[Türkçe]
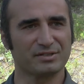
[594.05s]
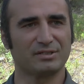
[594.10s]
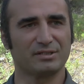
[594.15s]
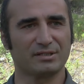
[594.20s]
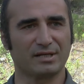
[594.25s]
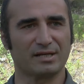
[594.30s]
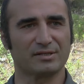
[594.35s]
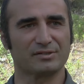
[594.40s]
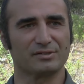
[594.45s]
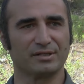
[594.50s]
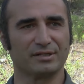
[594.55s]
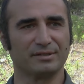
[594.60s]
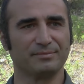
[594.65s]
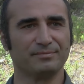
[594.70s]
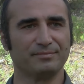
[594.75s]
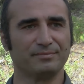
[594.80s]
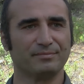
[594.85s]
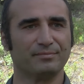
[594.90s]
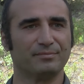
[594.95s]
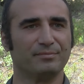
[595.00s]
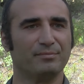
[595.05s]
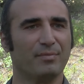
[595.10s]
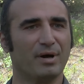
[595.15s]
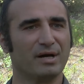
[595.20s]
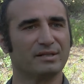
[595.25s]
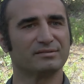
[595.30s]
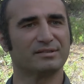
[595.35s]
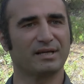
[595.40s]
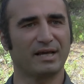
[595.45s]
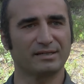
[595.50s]
kirazlarım
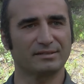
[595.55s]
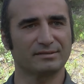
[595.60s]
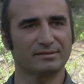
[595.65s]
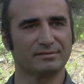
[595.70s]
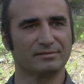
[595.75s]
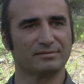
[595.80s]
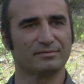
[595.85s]
mantar